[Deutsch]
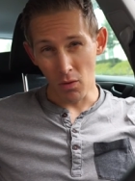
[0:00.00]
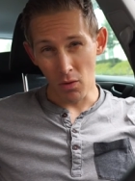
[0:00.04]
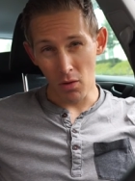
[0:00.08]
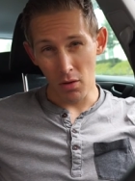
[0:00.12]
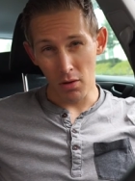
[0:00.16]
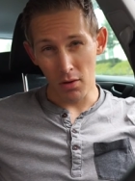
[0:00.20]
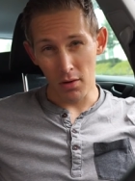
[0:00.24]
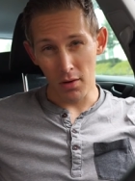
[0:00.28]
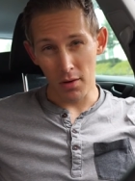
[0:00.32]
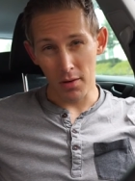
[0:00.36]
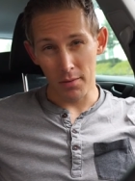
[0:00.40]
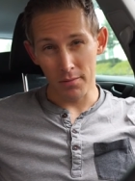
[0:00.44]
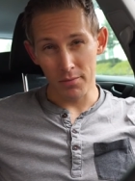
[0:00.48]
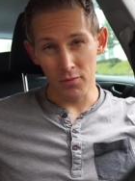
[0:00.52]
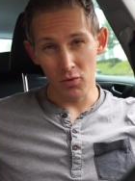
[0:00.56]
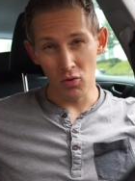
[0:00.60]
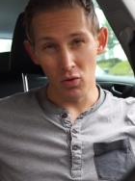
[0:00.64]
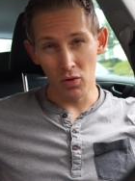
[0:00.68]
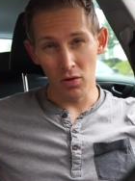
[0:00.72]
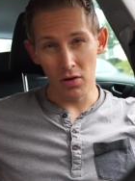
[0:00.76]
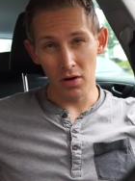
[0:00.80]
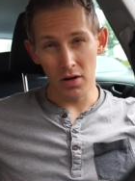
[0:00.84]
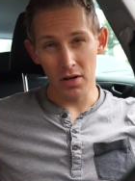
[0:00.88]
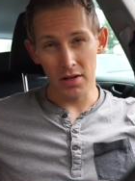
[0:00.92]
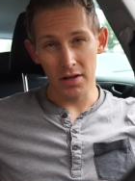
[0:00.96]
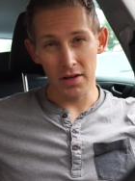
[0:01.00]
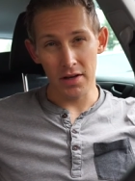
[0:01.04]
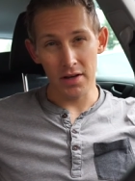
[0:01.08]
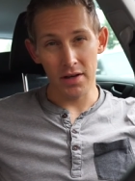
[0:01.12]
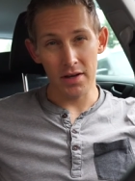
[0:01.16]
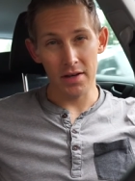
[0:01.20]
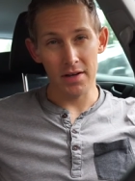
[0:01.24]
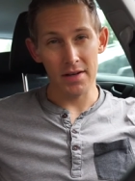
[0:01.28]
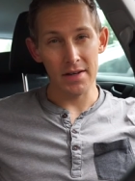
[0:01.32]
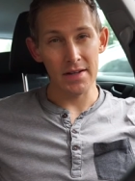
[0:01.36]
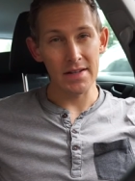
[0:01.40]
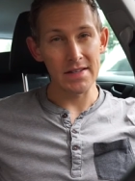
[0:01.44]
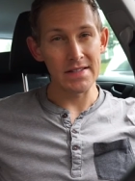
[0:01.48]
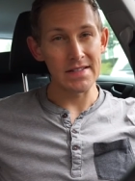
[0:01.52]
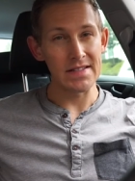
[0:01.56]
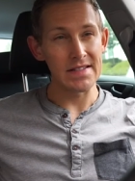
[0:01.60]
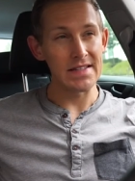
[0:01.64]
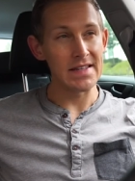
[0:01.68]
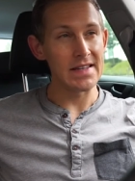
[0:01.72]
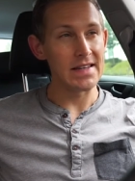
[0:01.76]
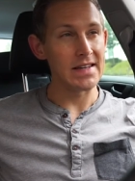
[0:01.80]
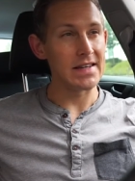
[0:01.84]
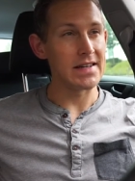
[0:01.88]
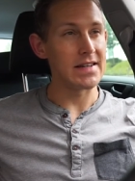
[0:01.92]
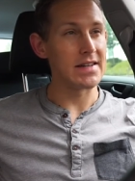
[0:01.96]
Ähm, nur der,
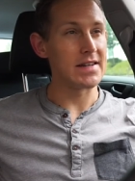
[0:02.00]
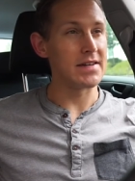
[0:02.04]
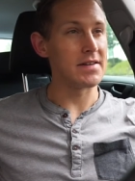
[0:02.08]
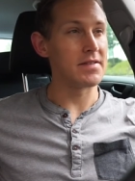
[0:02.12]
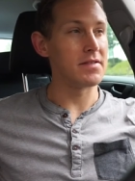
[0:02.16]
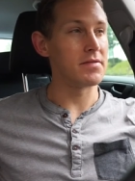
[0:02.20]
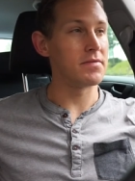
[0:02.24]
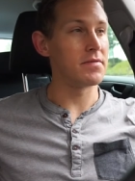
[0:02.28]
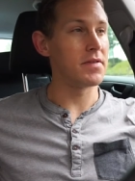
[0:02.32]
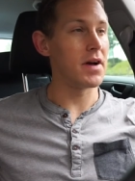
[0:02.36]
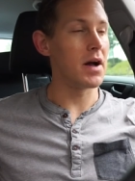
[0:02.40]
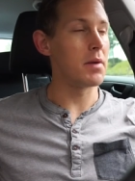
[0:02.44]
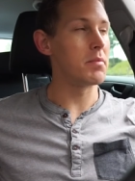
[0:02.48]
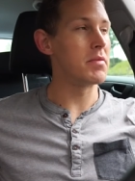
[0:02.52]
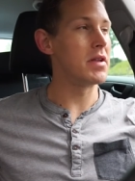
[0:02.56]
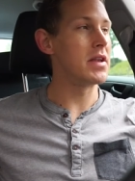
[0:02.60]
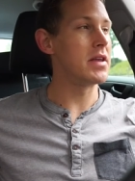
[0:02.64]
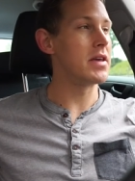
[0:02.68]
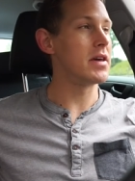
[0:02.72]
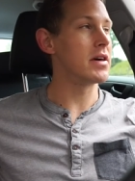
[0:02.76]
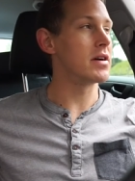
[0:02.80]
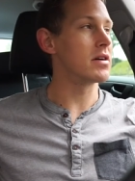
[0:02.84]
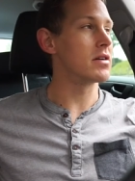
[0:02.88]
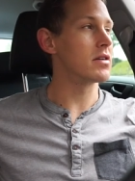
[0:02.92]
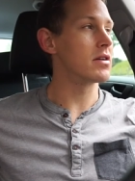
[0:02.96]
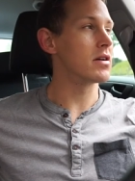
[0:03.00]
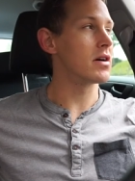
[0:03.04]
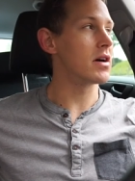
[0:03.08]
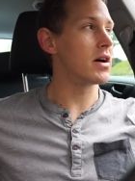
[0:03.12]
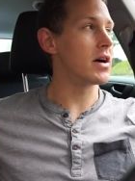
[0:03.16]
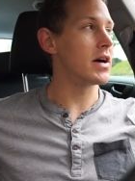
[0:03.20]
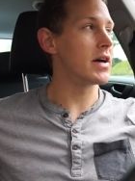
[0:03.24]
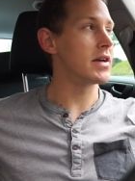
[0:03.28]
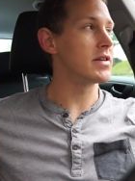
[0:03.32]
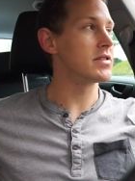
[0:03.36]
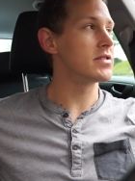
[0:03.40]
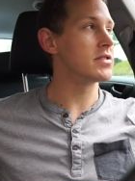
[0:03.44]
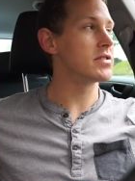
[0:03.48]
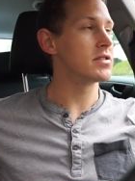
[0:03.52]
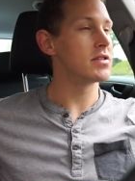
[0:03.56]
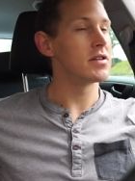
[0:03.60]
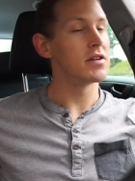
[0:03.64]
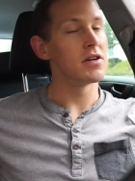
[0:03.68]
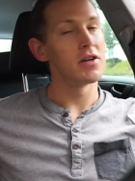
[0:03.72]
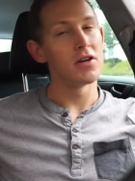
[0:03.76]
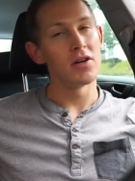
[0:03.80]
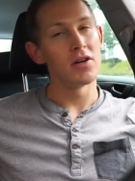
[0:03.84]
der familiäre Kreis